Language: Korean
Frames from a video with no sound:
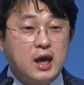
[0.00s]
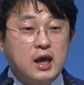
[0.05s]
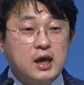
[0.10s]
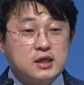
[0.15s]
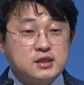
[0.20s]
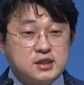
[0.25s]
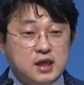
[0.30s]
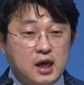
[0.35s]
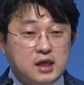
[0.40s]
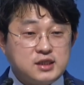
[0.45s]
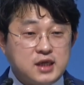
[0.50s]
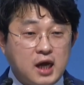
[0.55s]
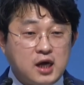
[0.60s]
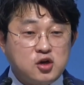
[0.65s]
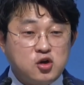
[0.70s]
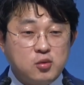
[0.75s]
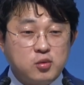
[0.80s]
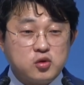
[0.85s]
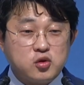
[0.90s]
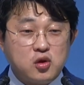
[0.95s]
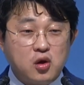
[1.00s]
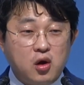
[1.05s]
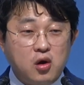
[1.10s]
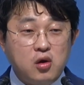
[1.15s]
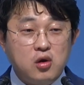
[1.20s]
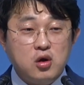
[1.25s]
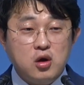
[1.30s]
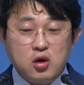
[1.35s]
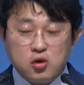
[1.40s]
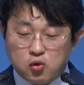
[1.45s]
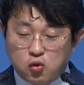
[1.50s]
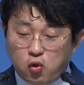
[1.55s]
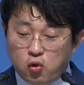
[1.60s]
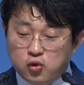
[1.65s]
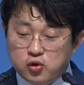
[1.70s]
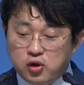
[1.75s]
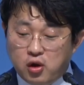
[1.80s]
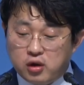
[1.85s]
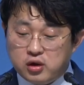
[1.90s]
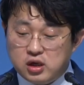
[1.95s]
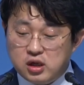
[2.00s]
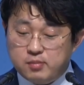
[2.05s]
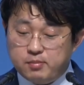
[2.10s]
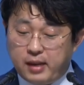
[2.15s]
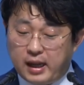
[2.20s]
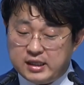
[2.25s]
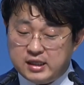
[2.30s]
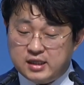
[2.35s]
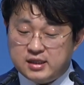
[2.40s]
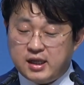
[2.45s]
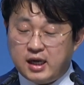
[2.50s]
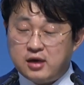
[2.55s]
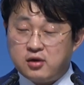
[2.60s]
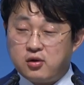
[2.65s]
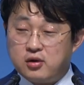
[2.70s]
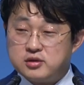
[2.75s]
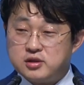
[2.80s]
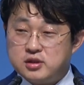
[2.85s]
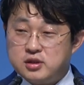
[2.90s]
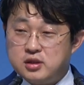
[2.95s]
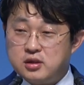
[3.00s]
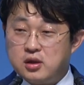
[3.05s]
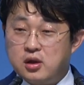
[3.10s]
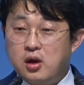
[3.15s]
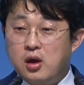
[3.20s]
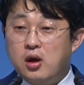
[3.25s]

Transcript: 세상으로부터 공격을 받는다는 것은